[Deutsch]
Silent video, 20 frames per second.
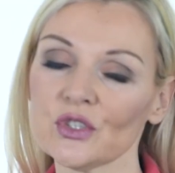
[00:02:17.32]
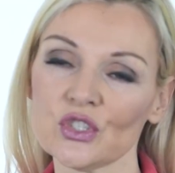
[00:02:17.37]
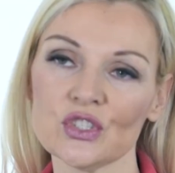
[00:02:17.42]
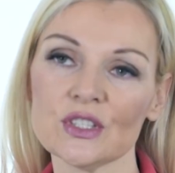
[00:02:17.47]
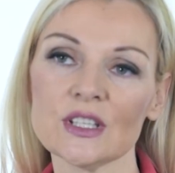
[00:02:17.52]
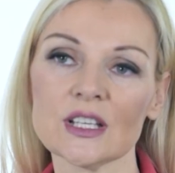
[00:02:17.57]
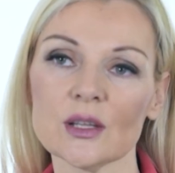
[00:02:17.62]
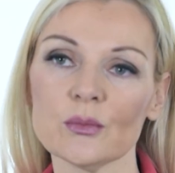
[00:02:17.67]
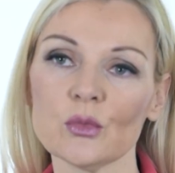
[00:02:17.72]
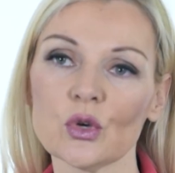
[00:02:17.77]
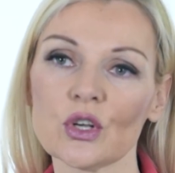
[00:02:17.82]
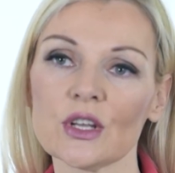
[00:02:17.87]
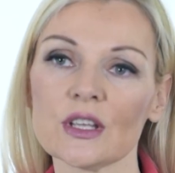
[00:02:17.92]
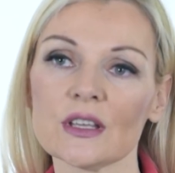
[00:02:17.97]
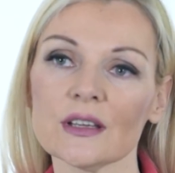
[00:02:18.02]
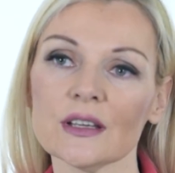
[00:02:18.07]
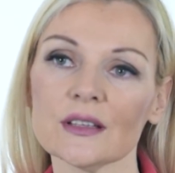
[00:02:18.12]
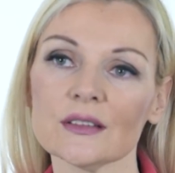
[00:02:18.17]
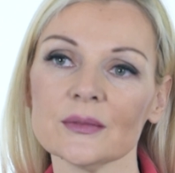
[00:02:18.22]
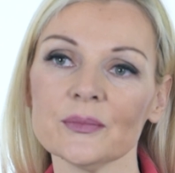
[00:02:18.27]
verschiedene
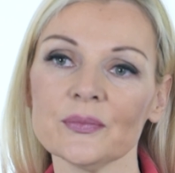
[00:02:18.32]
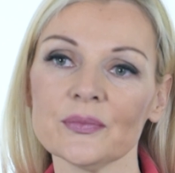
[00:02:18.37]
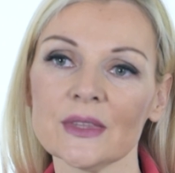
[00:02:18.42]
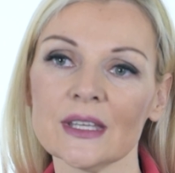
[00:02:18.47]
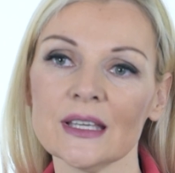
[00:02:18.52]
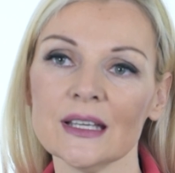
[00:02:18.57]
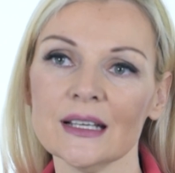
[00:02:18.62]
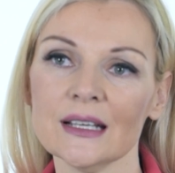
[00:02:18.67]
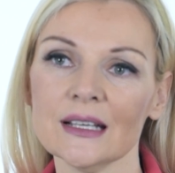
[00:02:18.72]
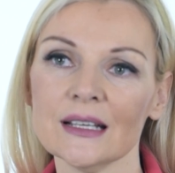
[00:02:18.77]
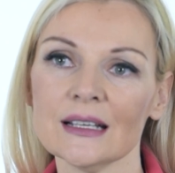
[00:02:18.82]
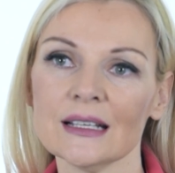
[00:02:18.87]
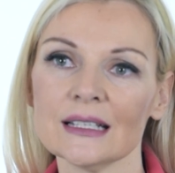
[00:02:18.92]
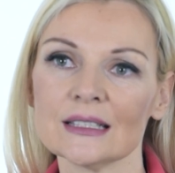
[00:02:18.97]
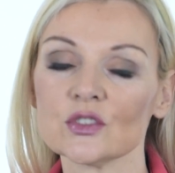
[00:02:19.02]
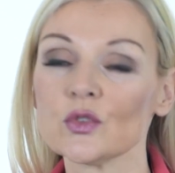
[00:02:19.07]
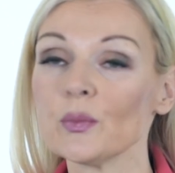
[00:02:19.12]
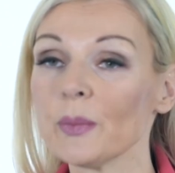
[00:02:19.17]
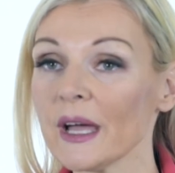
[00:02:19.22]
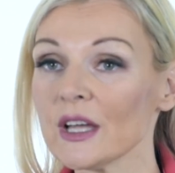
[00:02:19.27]
Möglichkeiten.
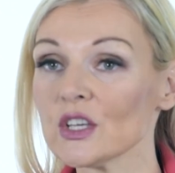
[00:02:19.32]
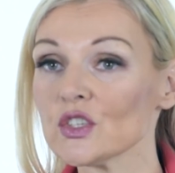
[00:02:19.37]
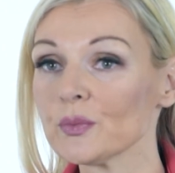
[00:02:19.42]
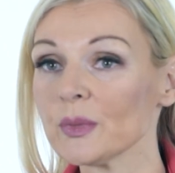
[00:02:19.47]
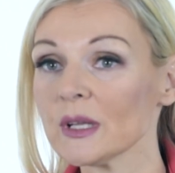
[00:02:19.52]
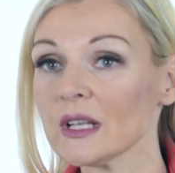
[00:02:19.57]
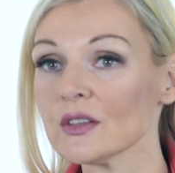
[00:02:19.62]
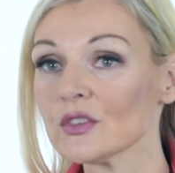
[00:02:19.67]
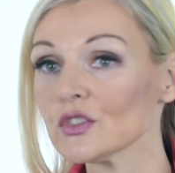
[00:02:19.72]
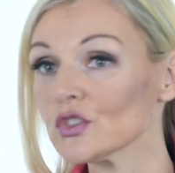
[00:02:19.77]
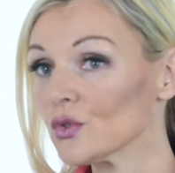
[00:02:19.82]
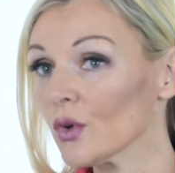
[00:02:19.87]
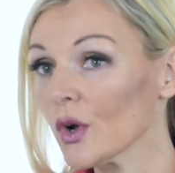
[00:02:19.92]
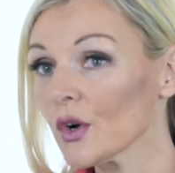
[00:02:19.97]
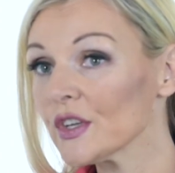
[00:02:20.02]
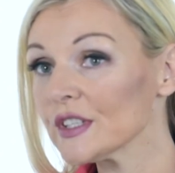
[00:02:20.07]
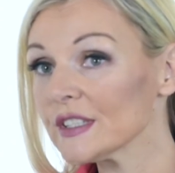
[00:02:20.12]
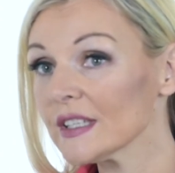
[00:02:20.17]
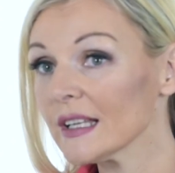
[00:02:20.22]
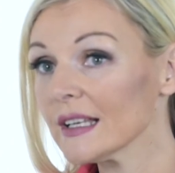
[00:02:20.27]
Zum Beispiel
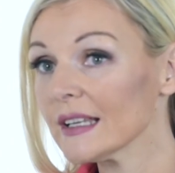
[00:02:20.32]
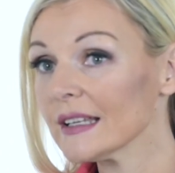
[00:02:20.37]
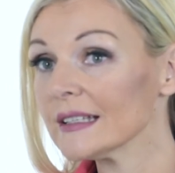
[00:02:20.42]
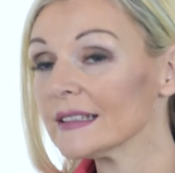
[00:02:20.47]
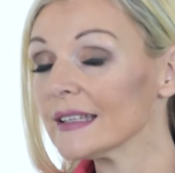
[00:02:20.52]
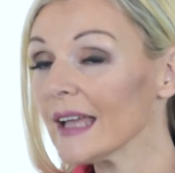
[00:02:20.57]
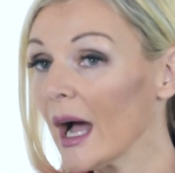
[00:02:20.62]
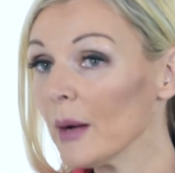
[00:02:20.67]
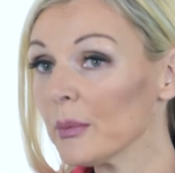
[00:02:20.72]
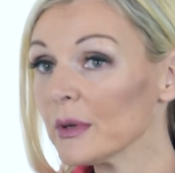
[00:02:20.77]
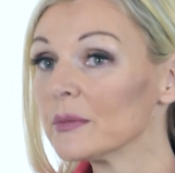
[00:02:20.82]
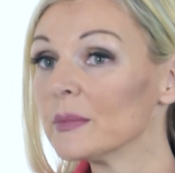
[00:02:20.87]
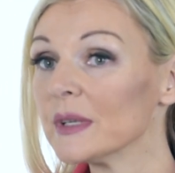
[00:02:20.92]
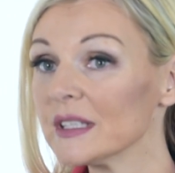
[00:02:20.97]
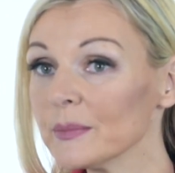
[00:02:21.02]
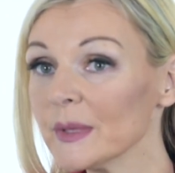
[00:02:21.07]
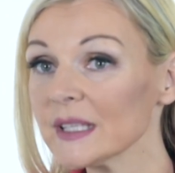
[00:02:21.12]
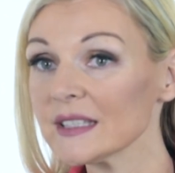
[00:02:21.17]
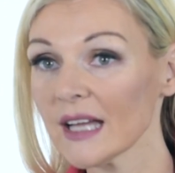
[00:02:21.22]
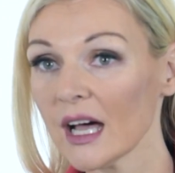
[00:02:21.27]
Storytelling, die Arbeit
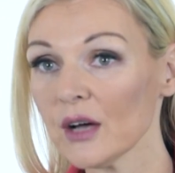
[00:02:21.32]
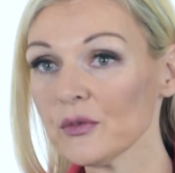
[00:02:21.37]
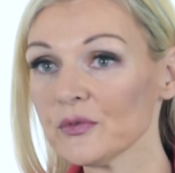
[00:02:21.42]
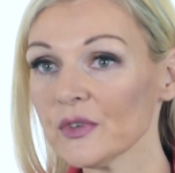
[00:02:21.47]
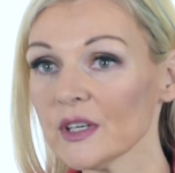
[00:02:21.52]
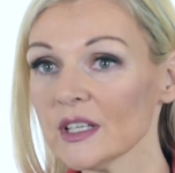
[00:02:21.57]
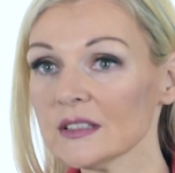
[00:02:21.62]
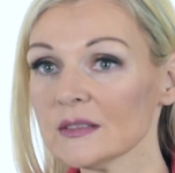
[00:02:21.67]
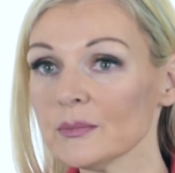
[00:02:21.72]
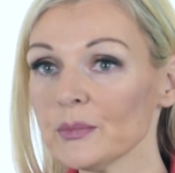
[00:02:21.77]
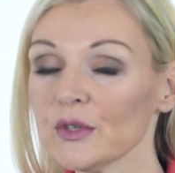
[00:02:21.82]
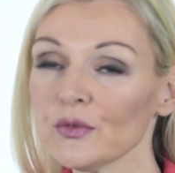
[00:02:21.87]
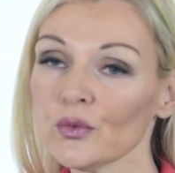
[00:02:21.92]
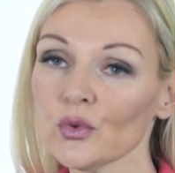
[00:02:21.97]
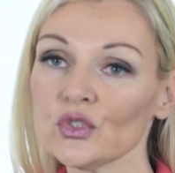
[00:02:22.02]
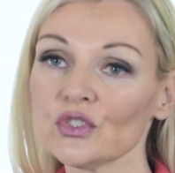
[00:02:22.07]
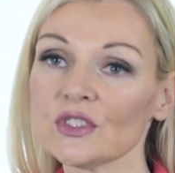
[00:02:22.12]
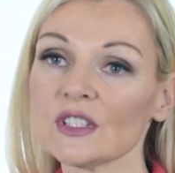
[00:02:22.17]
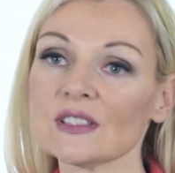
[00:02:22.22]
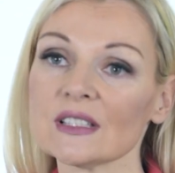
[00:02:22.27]
mit Metaphern,
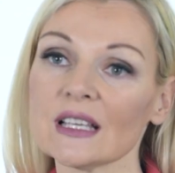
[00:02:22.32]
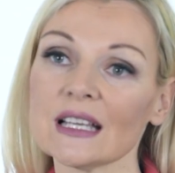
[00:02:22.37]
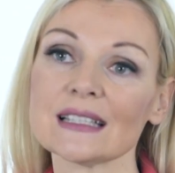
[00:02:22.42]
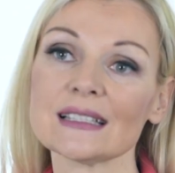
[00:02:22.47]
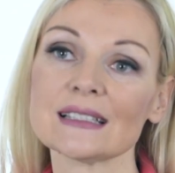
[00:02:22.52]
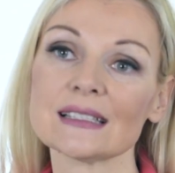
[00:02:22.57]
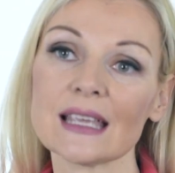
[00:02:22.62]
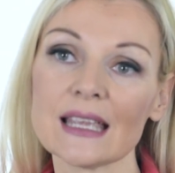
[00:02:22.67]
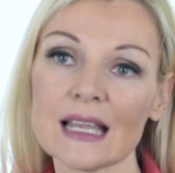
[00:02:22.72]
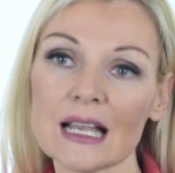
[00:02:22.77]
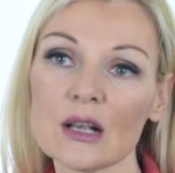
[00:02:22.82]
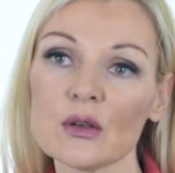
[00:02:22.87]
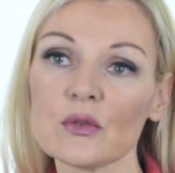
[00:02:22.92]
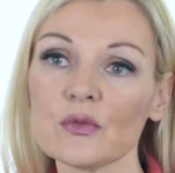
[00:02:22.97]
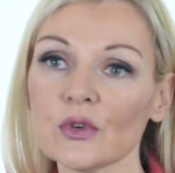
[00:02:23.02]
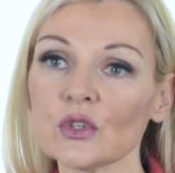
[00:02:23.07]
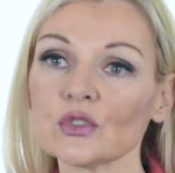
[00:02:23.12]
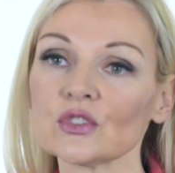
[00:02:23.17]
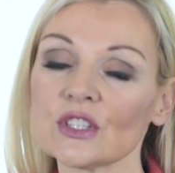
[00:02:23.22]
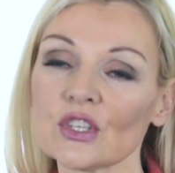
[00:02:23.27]
bewusstes Erzählen
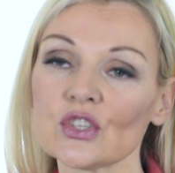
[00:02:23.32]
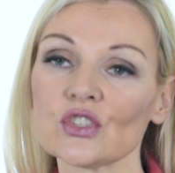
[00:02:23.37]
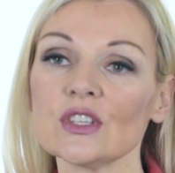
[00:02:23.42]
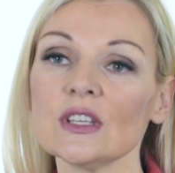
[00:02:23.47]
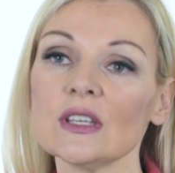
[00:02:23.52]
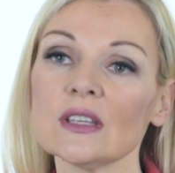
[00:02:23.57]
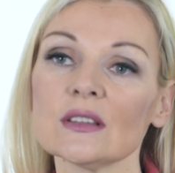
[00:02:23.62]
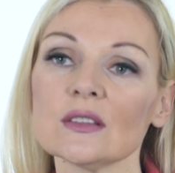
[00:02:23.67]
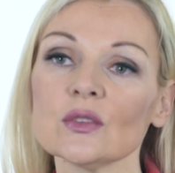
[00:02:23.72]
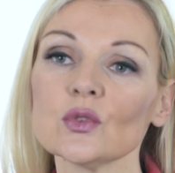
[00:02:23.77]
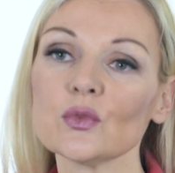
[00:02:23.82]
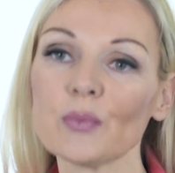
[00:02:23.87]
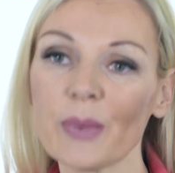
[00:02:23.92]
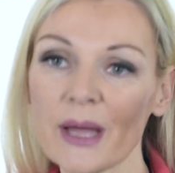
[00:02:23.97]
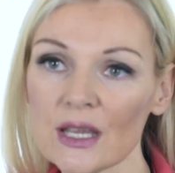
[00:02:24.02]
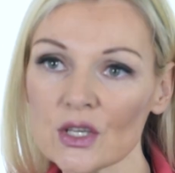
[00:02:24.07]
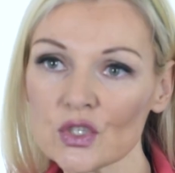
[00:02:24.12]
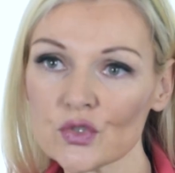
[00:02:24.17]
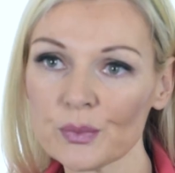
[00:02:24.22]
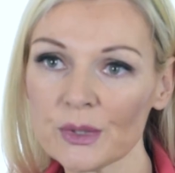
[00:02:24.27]
von Geschichten und
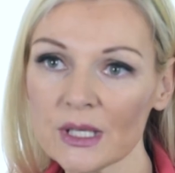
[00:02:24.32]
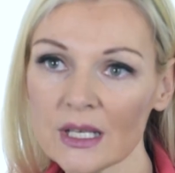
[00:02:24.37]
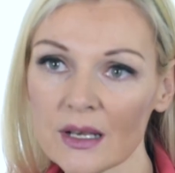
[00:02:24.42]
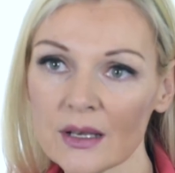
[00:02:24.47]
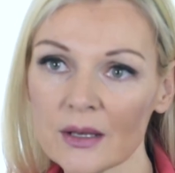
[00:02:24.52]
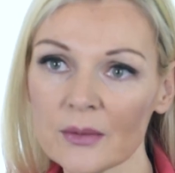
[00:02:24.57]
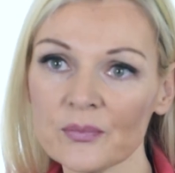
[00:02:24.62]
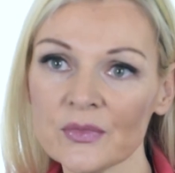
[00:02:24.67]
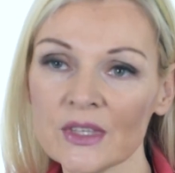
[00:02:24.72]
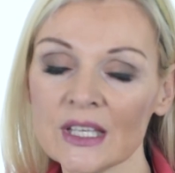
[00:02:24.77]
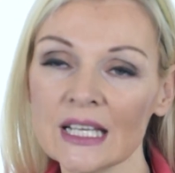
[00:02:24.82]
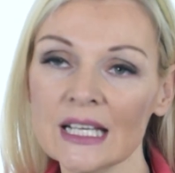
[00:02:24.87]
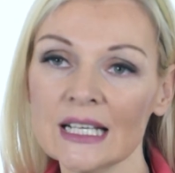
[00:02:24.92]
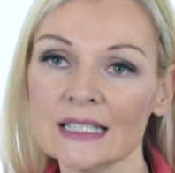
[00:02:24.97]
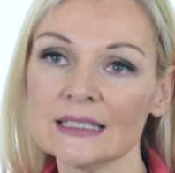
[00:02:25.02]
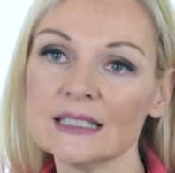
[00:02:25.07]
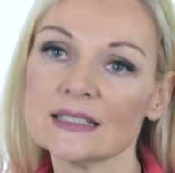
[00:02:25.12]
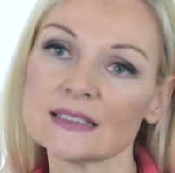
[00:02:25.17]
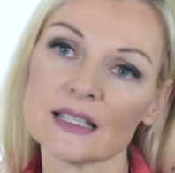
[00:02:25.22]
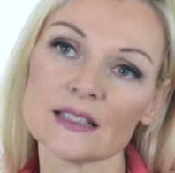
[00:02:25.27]
Beispielen.
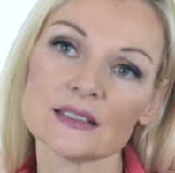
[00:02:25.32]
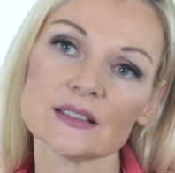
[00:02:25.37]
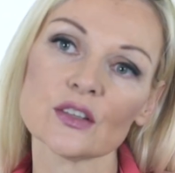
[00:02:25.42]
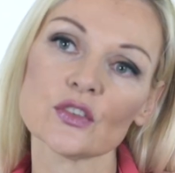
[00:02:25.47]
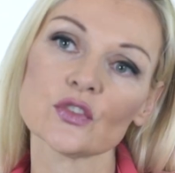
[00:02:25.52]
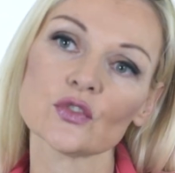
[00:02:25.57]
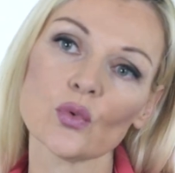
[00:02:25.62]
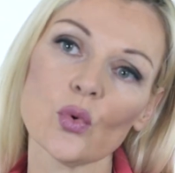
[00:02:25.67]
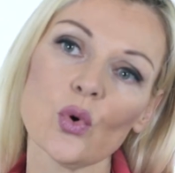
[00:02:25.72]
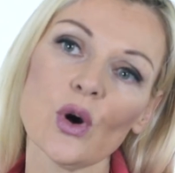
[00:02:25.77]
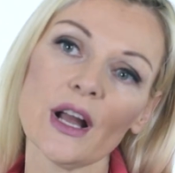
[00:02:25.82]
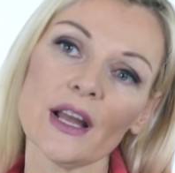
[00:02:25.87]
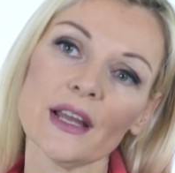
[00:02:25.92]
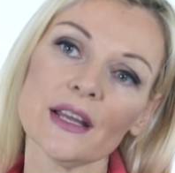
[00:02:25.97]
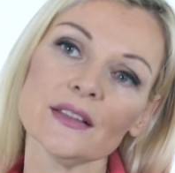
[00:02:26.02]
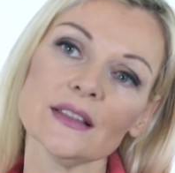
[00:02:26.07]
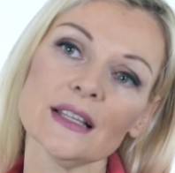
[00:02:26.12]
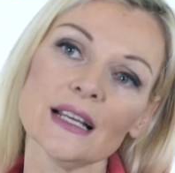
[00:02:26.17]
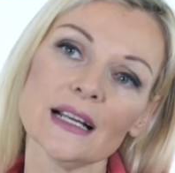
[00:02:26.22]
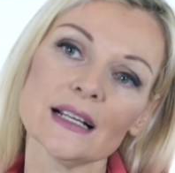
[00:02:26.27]
Die setze ich so
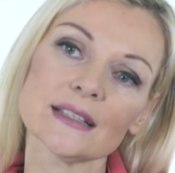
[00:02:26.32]
ein,